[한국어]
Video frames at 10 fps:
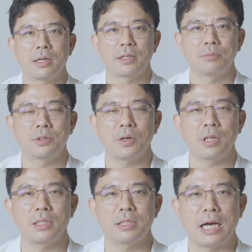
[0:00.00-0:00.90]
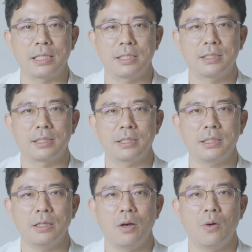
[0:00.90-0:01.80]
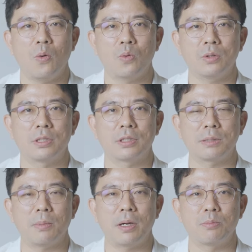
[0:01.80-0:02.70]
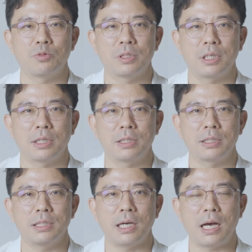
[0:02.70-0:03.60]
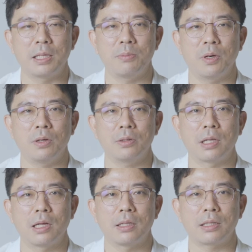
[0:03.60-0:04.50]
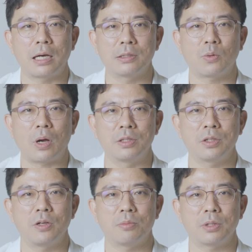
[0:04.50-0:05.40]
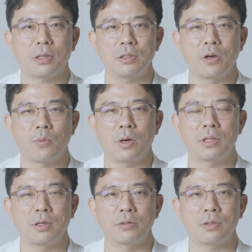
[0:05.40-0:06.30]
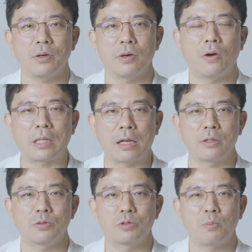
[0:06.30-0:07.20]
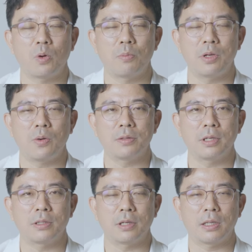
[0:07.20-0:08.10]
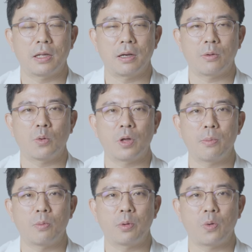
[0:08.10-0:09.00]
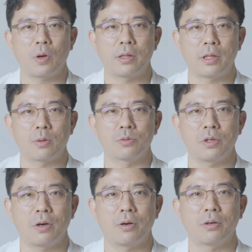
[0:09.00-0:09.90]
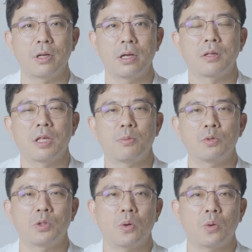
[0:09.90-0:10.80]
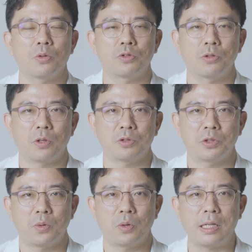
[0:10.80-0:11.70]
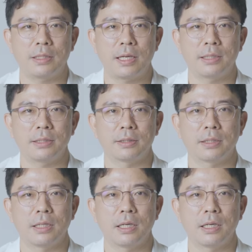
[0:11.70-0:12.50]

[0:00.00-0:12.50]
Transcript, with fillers: 급성인지 아닌지 혹은 디스크만의 문제인지 아니면 다른 관절 협착까지 연관되어서 다른 수술법이 필요한지 등에 대해 고려해 볼 필요가 있겠고요. 기본적으로 수술적 치료를 할 때는